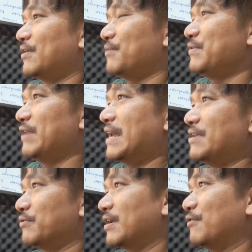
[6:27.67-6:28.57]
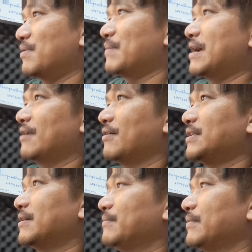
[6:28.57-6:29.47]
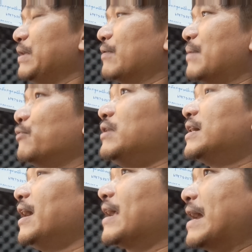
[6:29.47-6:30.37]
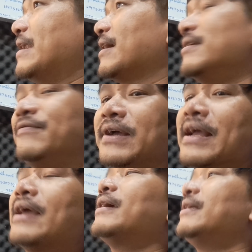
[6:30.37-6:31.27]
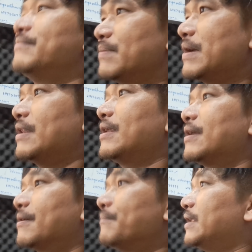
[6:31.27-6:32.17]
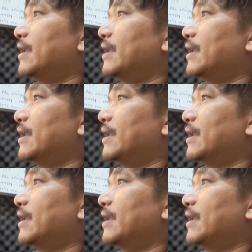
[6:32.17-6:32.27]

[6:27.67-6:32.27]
พอเขามีเวลาอยู่กับเรามากๆเราก็จะมีความคุ้นเคยกันแล้วก็จะฝึกง่ายขึ้นประมาณนี้นะครับ